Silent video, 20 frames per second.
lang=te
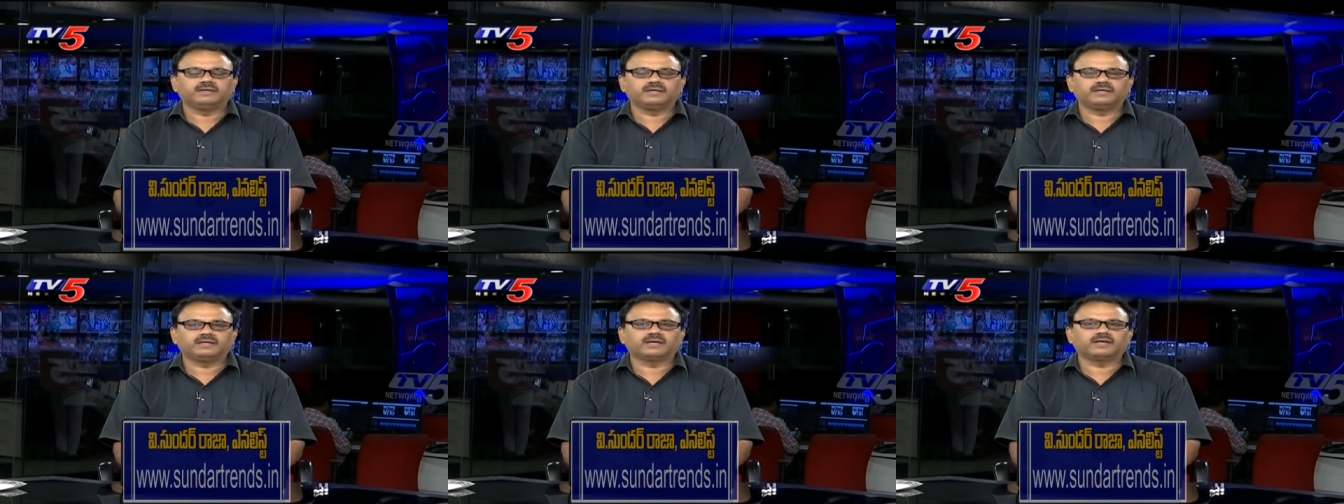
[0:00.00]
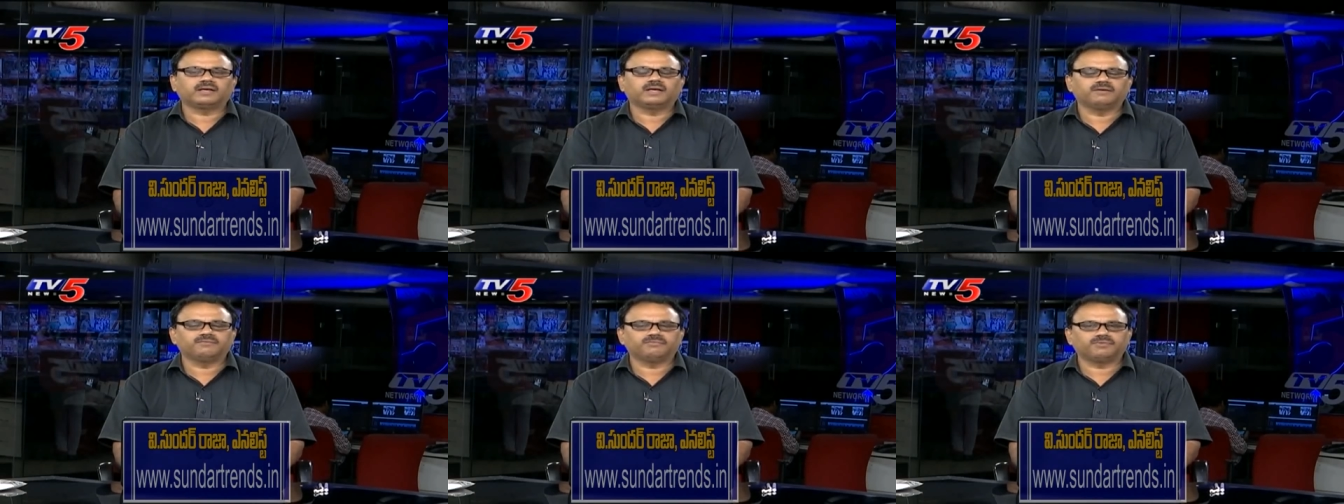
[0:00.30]
ఇంకా
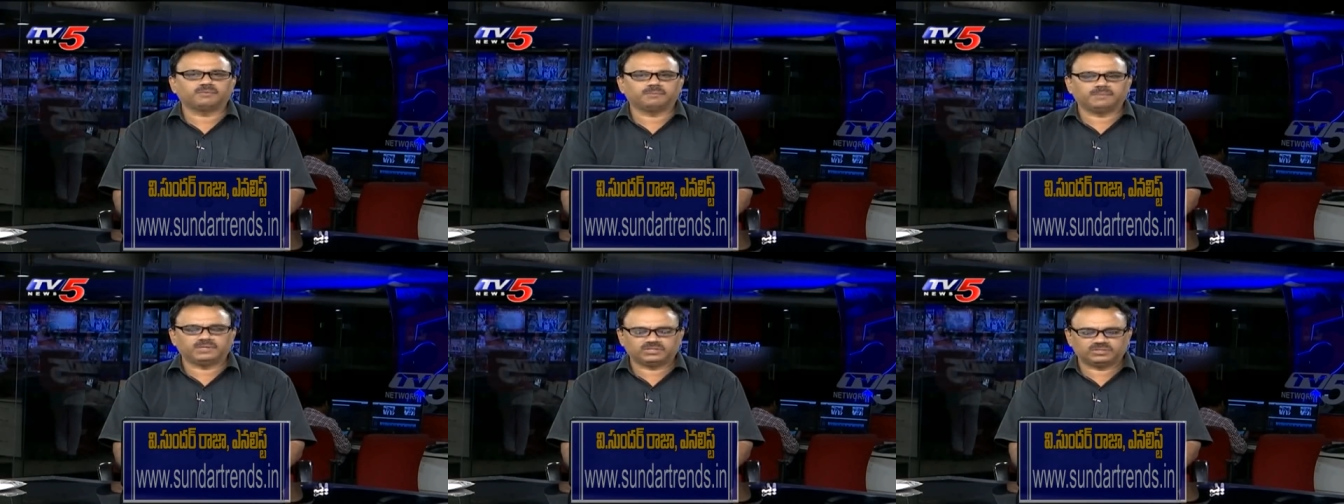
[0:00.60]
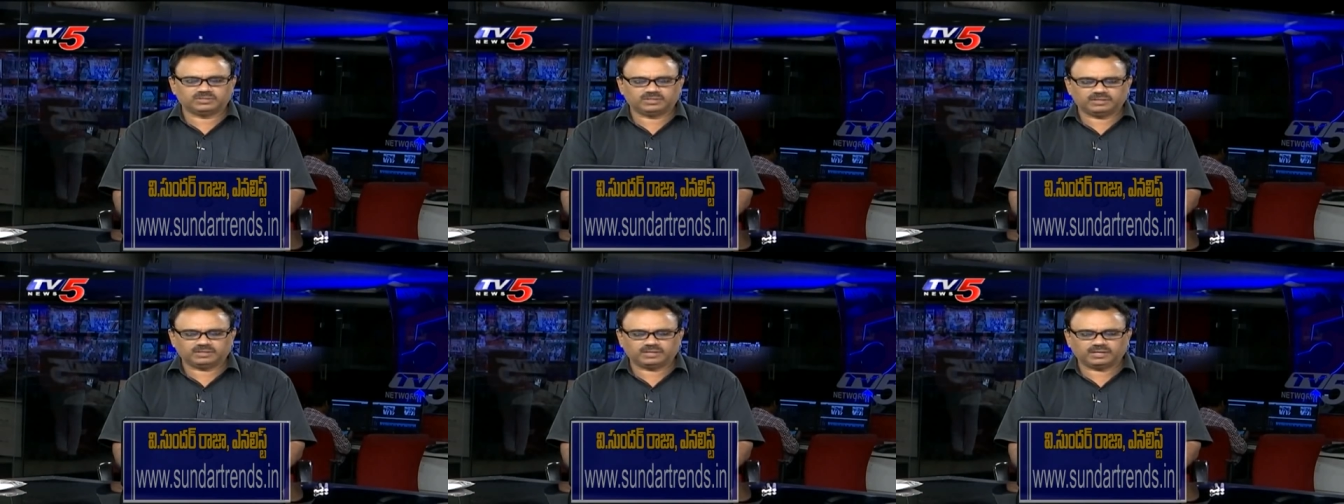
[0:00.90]

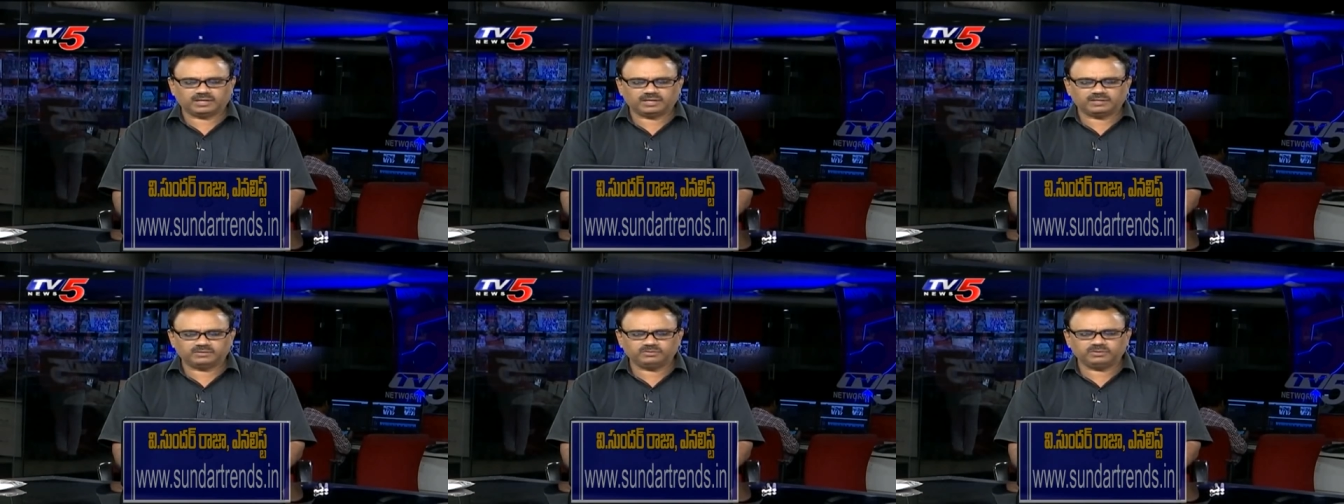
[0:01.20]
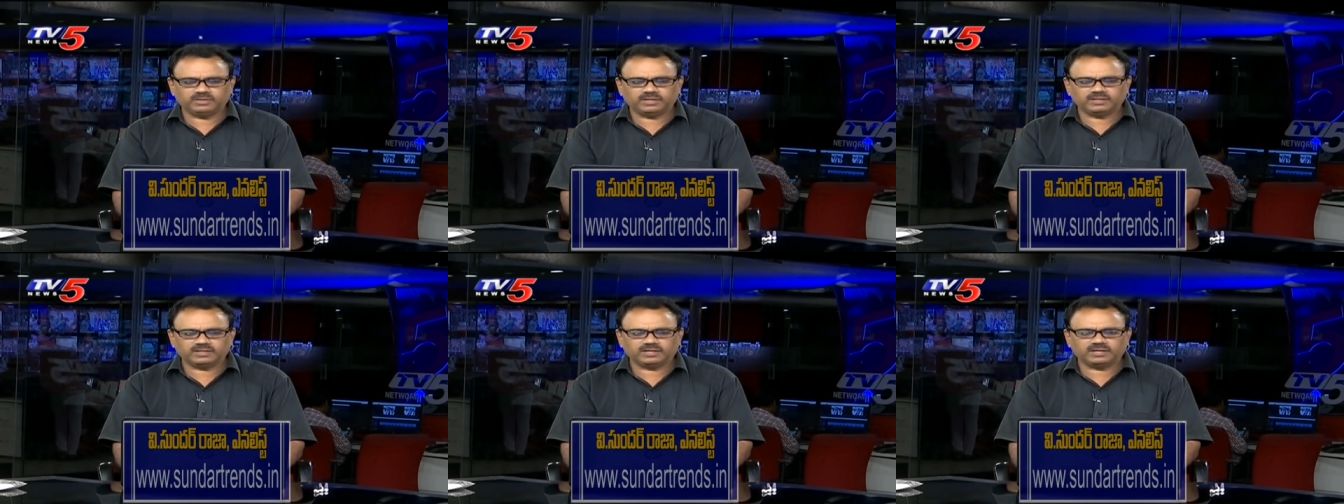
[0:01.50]
కన్ఫర్మేషన్ అనేది రాలేదు
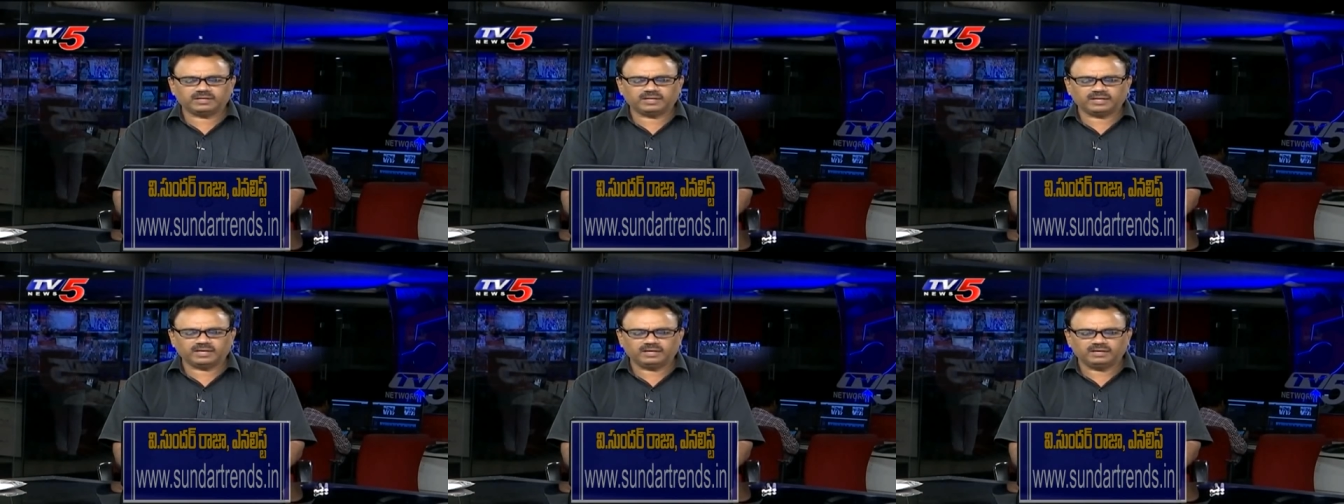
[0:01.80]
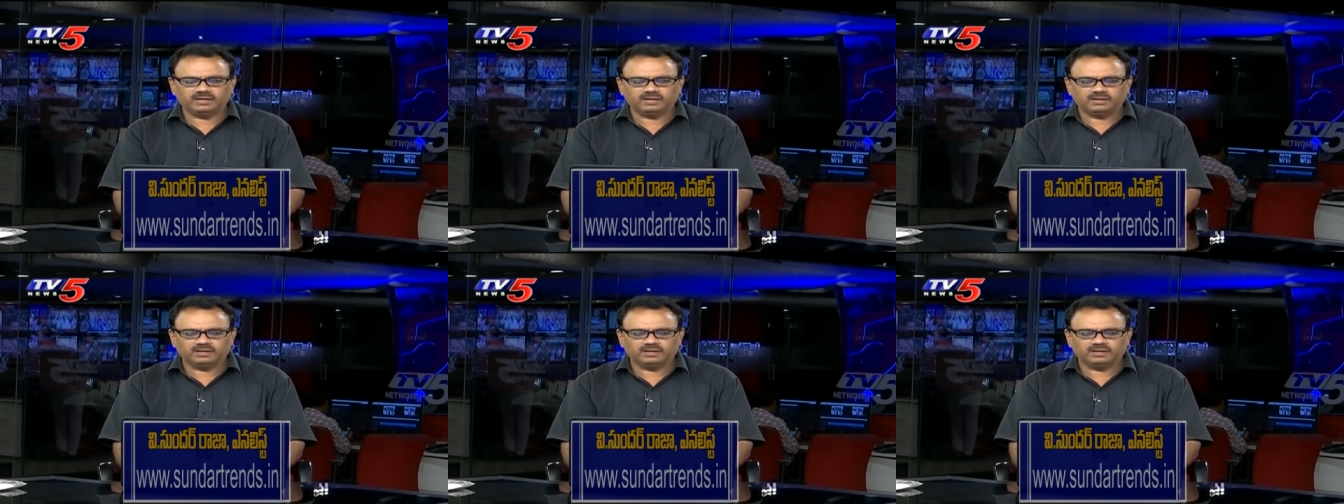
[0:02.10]
ఎందుకంటే